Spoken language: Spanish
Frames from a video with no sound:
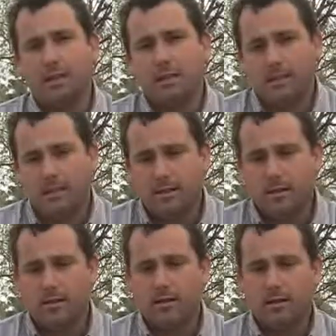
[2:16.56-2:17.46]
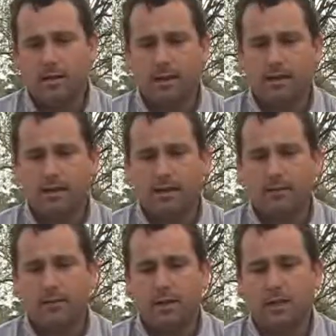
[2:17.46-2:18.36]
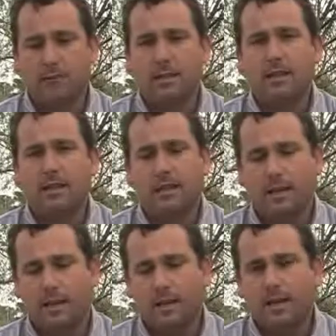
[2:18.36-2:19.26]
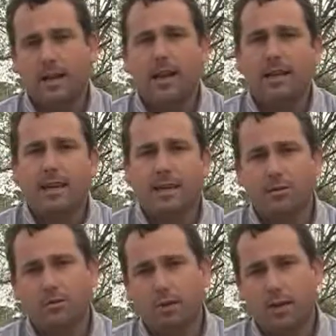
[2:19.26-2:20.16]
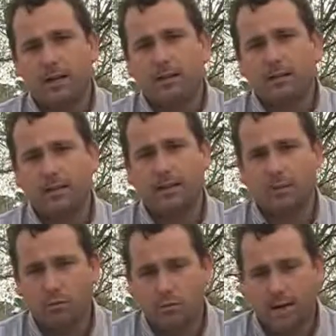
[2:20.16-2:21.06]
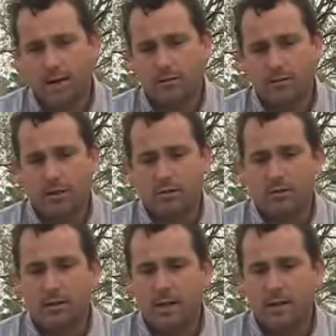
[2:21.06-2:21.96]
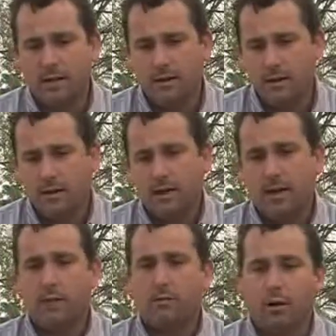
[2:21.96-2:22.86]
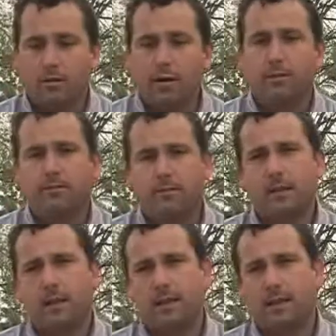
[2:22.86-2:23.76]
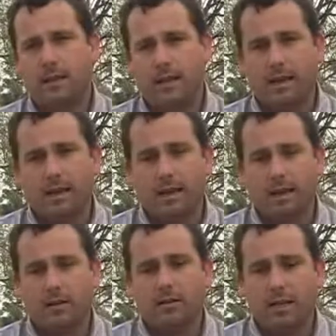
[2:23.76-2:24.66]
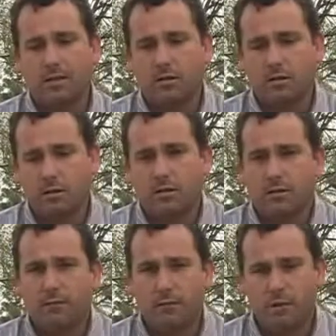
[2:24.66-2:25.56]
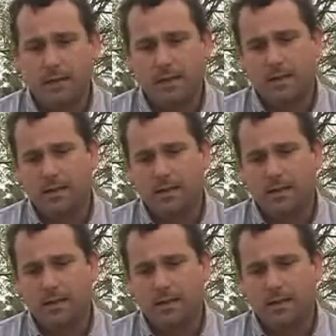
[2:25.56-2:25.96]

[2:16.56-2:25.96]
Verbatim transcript: trayendo este, prácticamente cañas de azúcar de Tucumán, en la zona de Tucumán, en el cual, bueno, lo están solucionando de esa forma.